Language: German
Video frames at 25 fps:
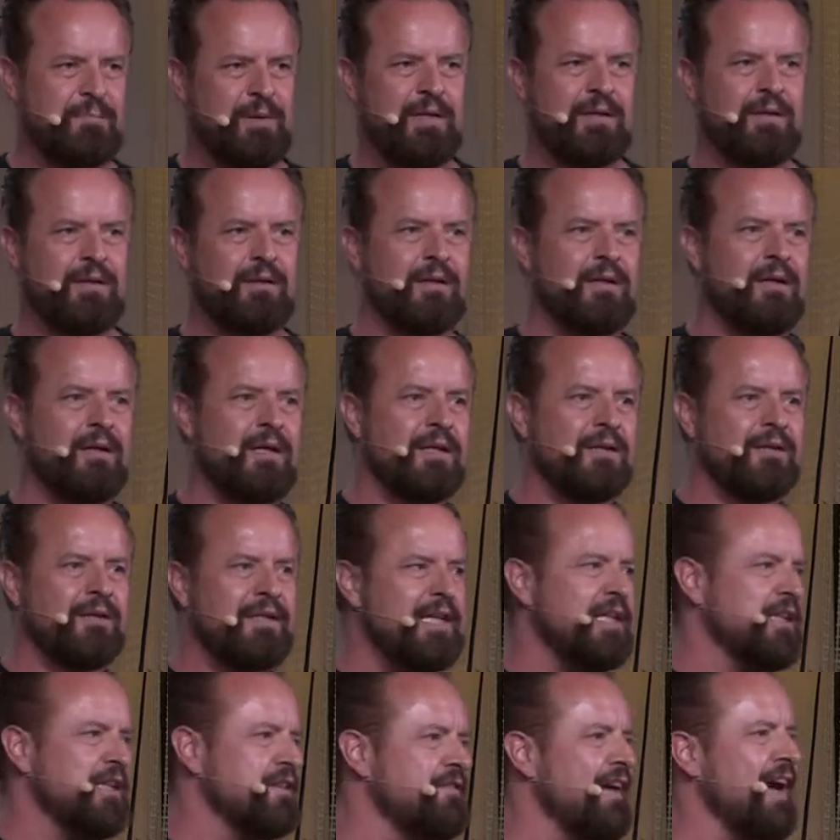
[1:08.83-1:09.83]
bin,
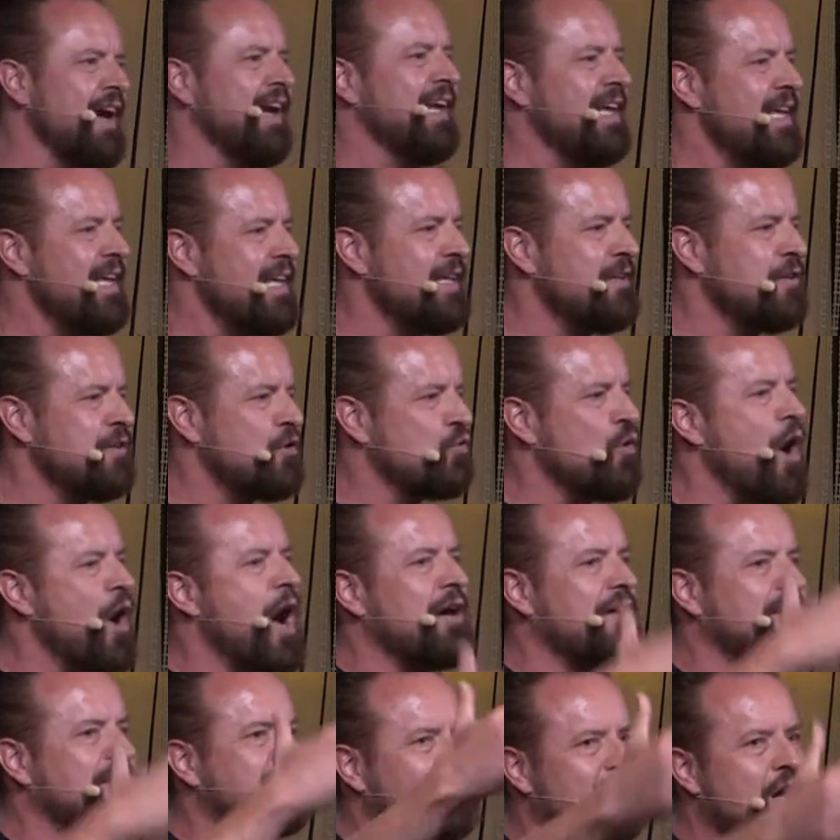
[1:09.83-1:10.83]
nicht weil ich
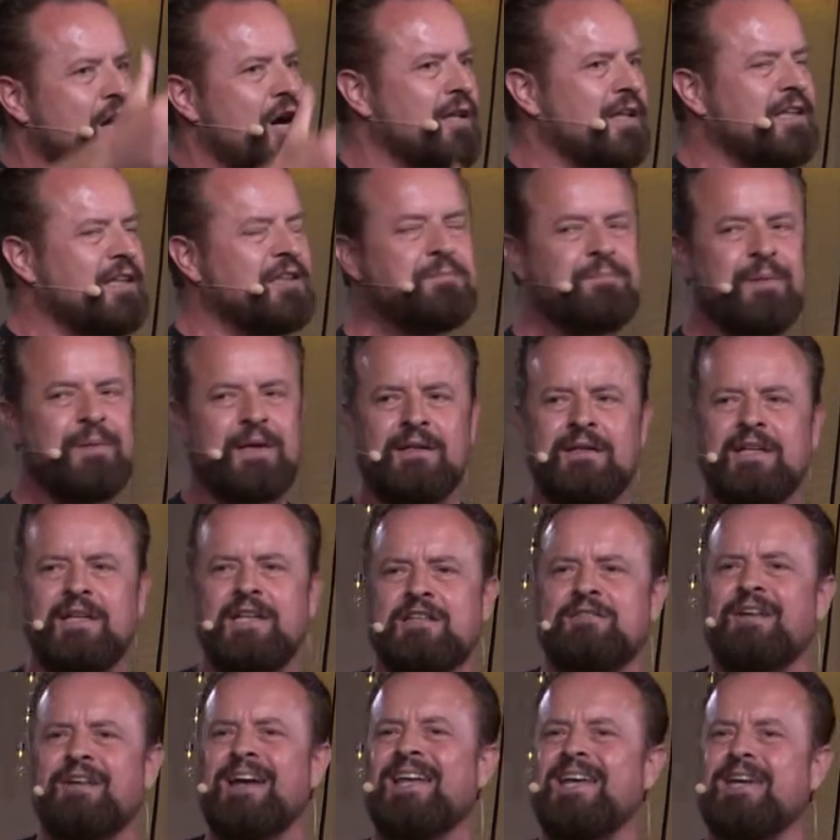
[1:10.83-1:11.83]
rock solid bin,
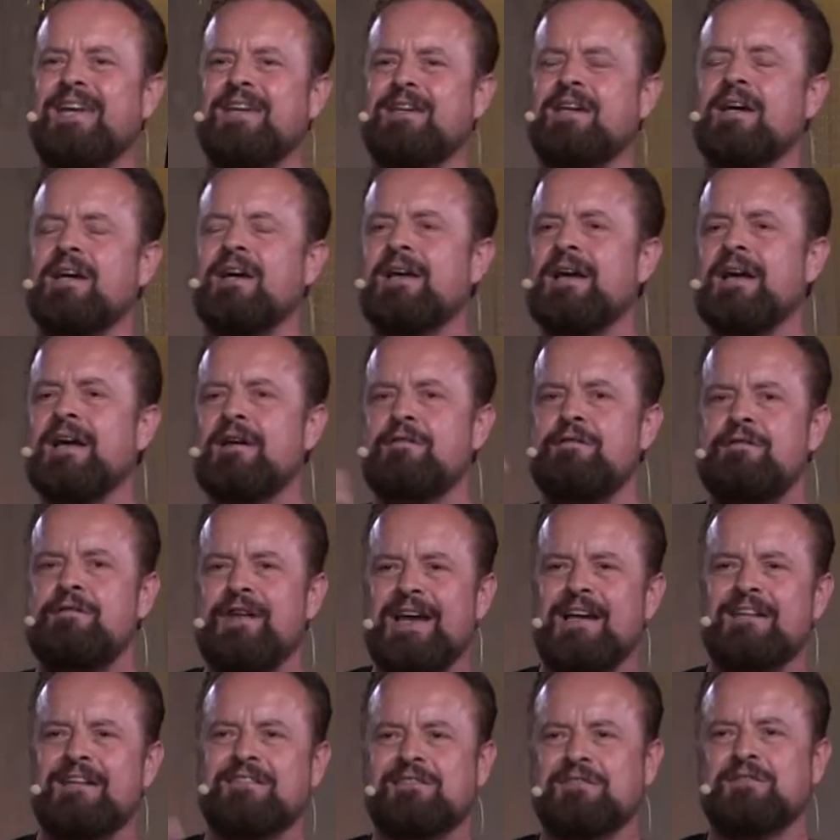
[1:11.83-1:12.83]
nicht weil ich
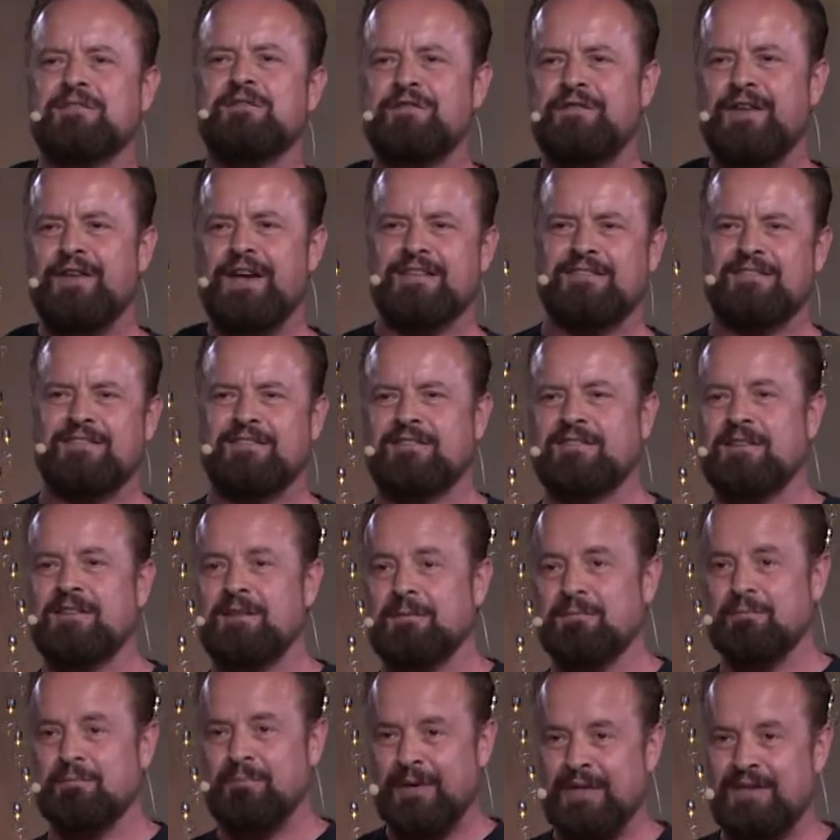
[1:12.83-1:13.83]
felsenfest
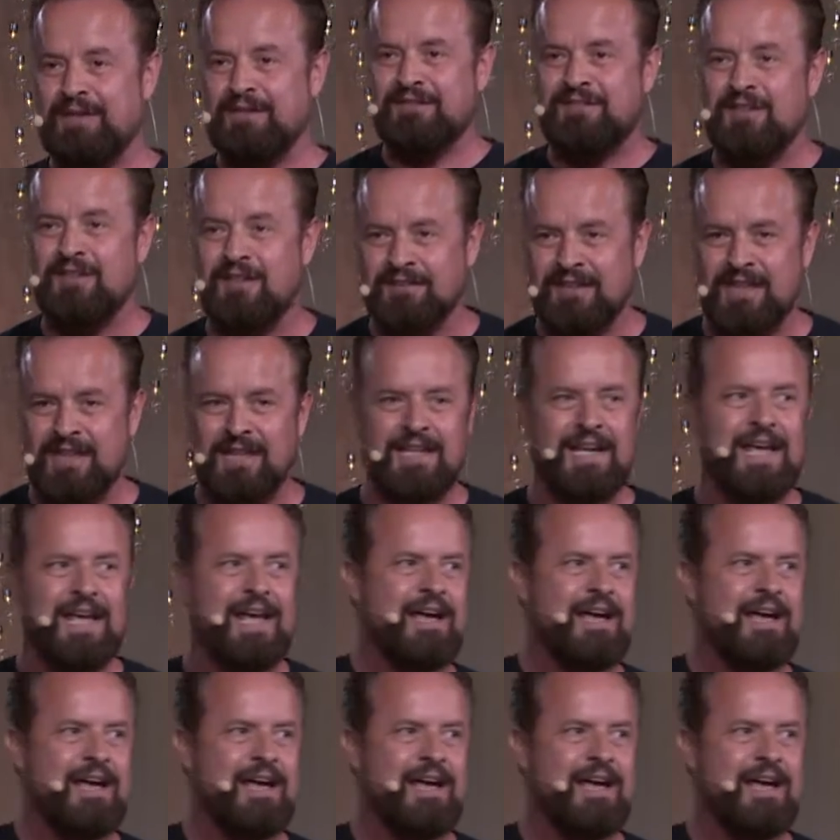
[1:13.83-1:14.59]
bin, sondern